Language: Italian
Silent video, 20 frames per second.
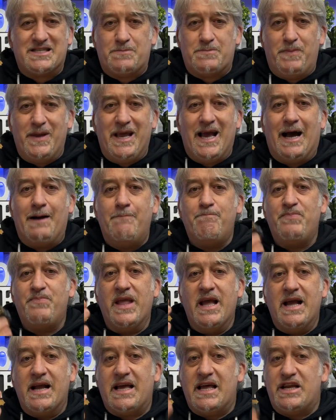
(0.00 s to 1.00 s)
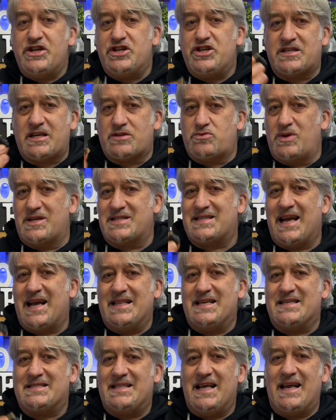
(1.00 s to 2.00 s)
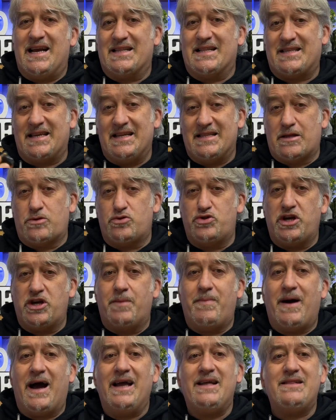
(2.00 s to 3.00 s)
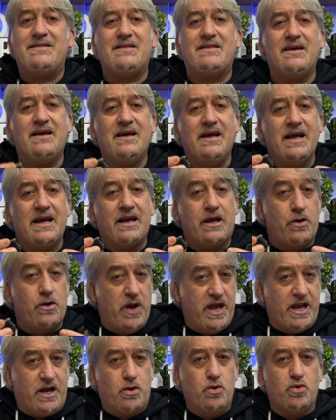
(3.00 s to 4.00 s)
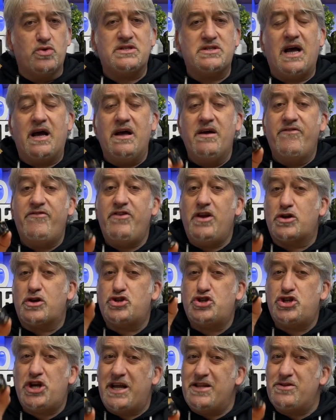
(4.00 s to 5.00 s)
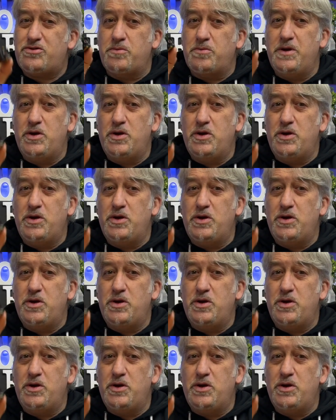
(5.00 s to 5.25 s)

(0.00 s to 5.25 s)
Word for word: spia, che è recisa su una scheda esterna a 32 GB, che non è inclusa, fino a 100